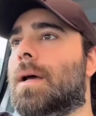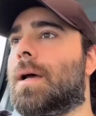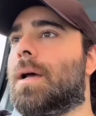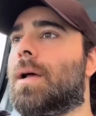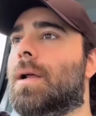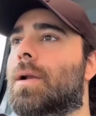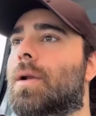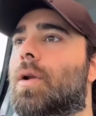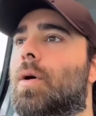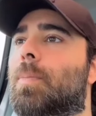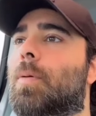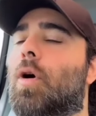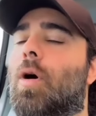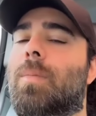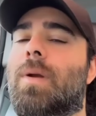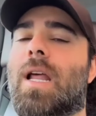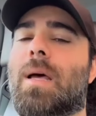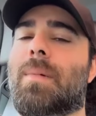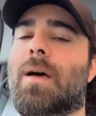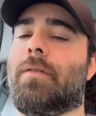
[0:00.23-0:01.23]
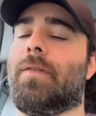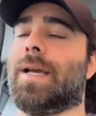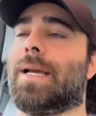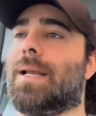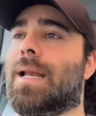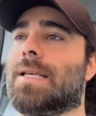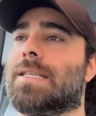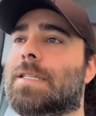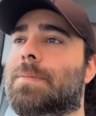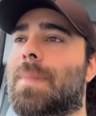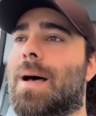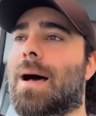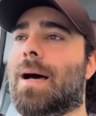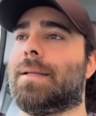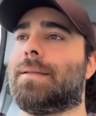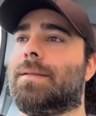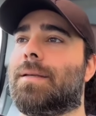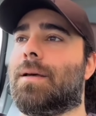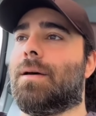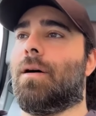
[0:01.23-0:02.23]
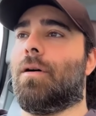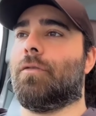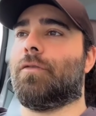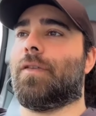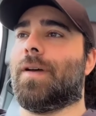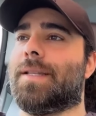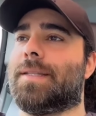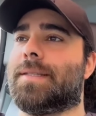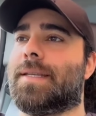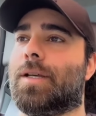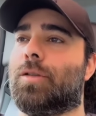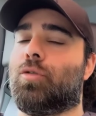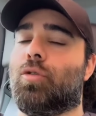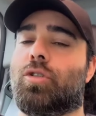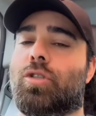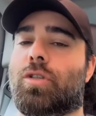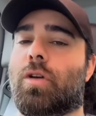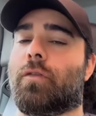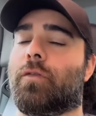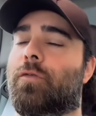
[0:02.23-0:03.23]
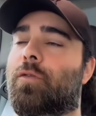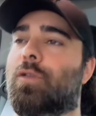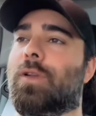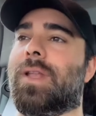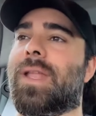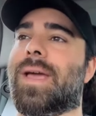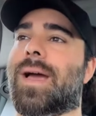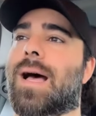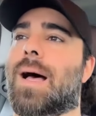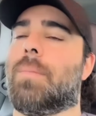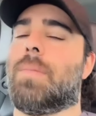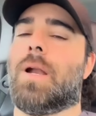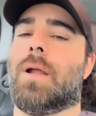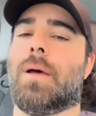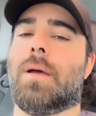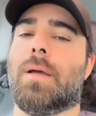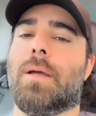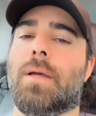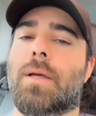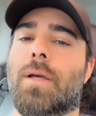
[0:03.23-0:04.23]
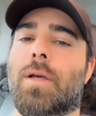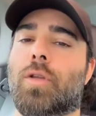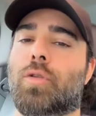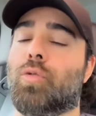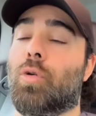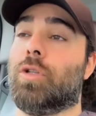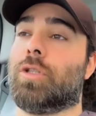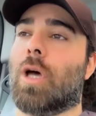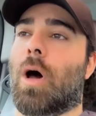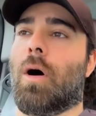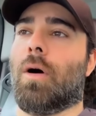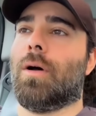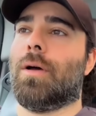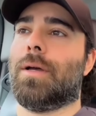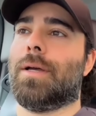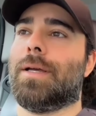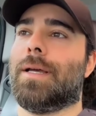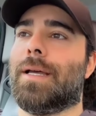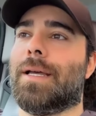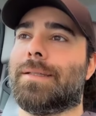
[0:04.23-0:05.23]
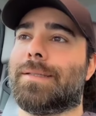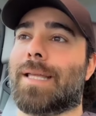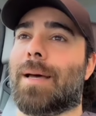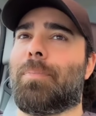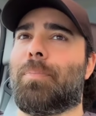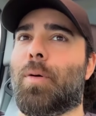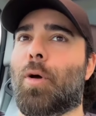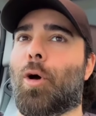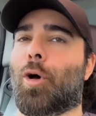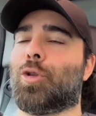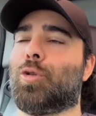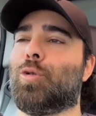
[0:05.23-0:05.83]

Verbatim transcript: Le problème avec la smart, en fait, c'est que tu te sens vulnérable tout le temps. T'as peur tout le